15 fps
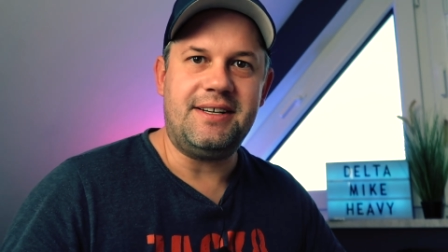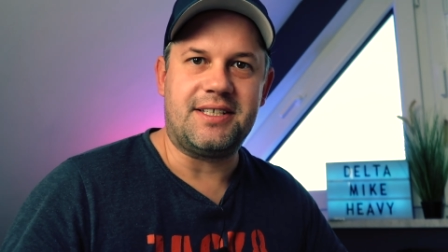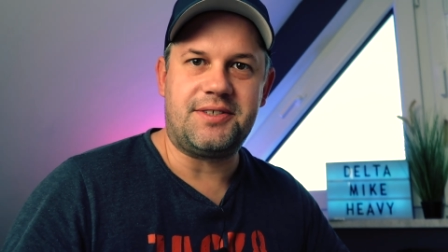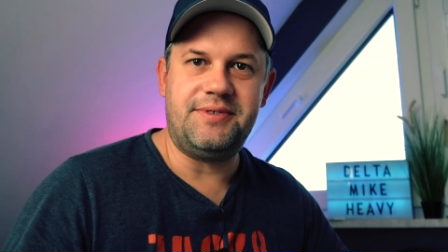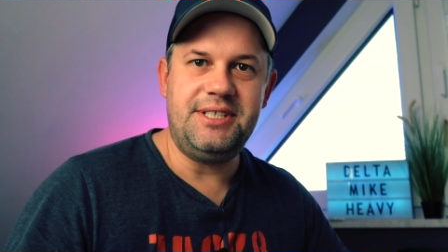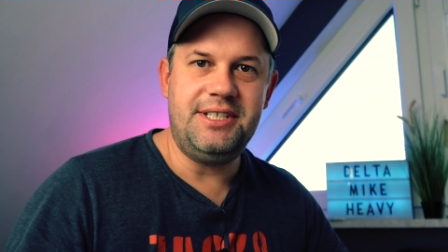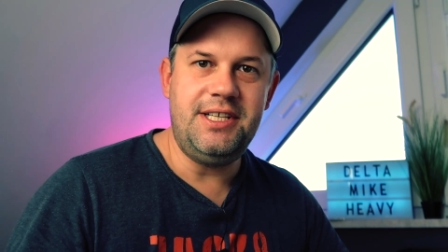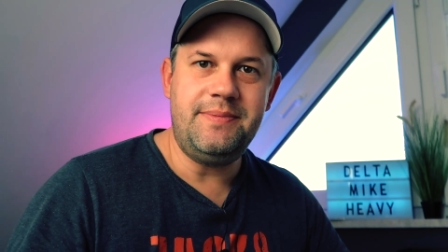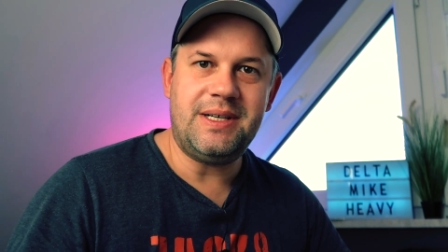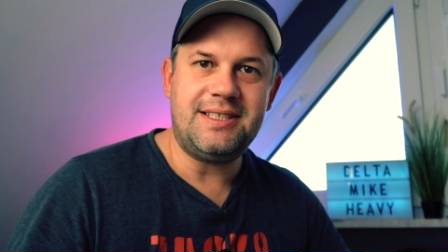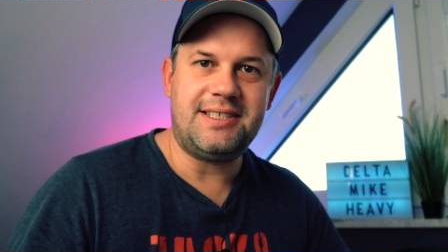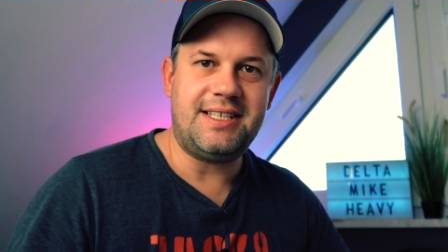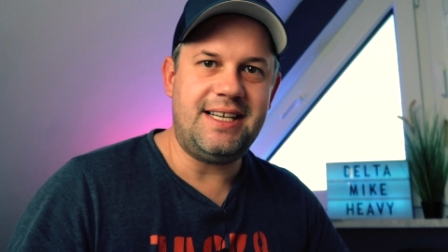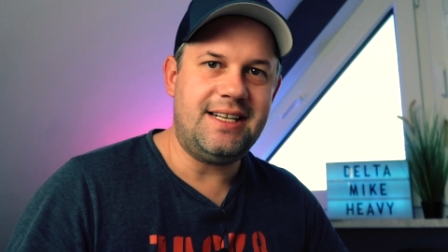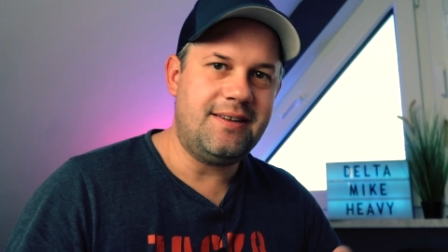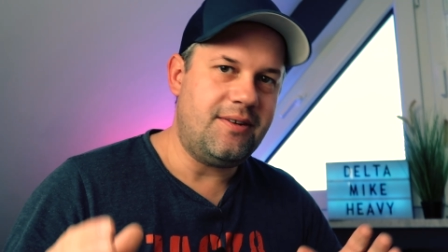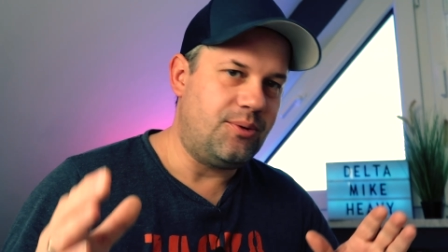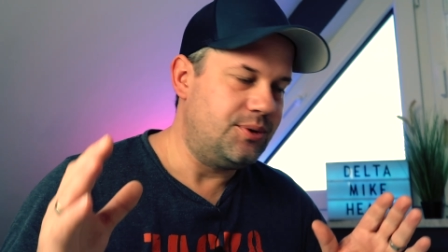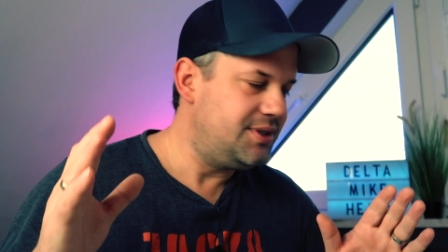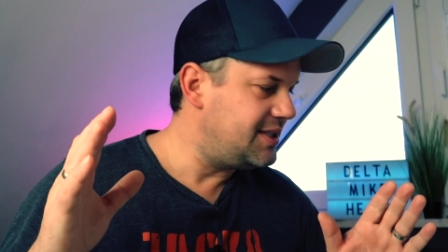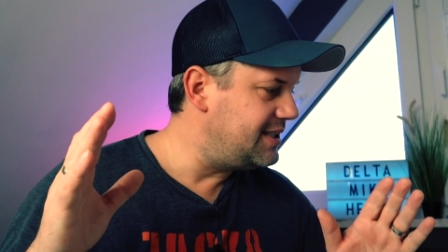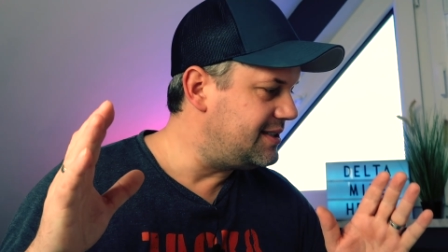Das will niemand sehen
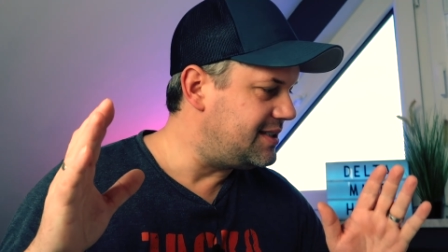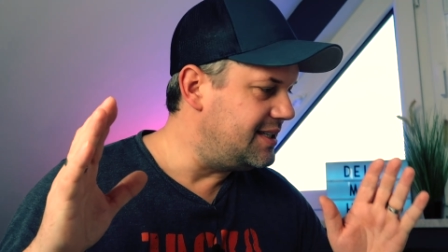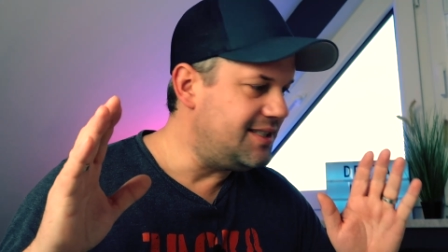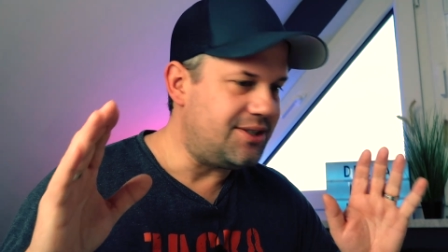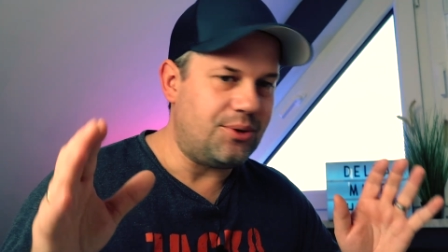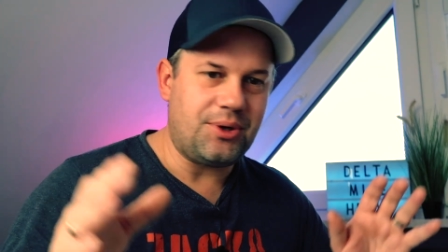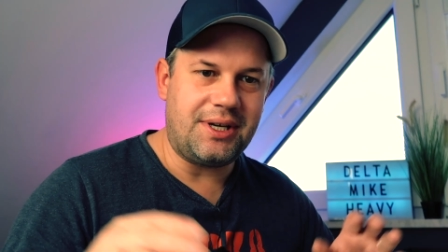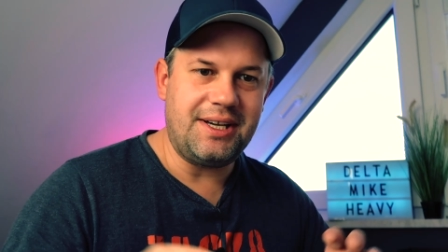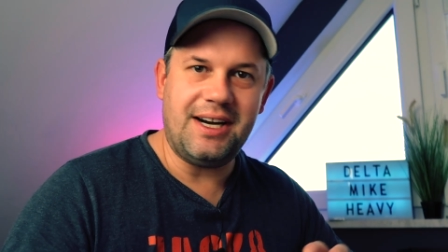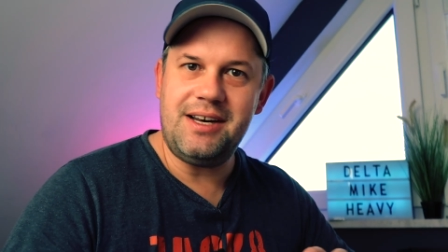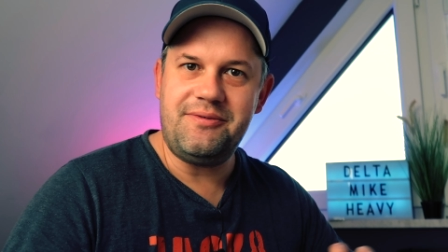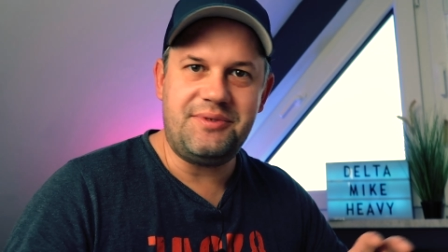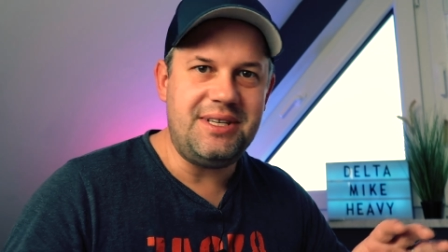und es ist auch egal,